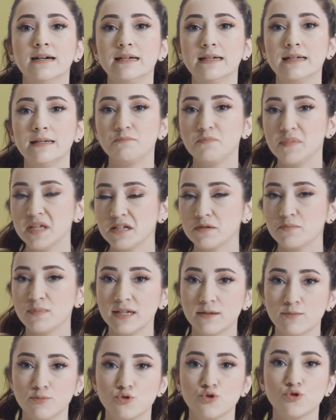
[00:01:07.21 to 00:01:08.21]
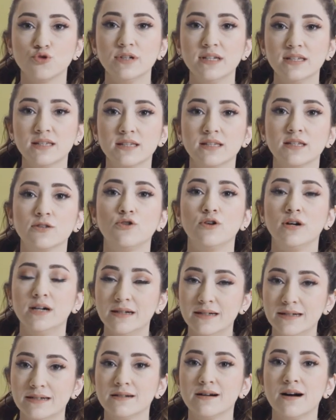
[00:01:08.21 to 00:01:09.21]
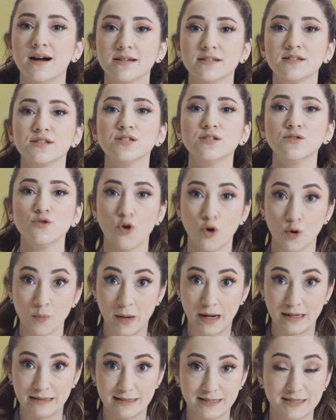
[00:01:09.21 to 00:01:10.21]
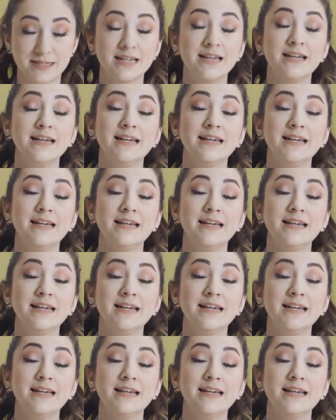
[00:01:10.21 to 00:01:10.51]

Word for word: 1-1,5-2 e, kilo ağırlık artışı normaldir.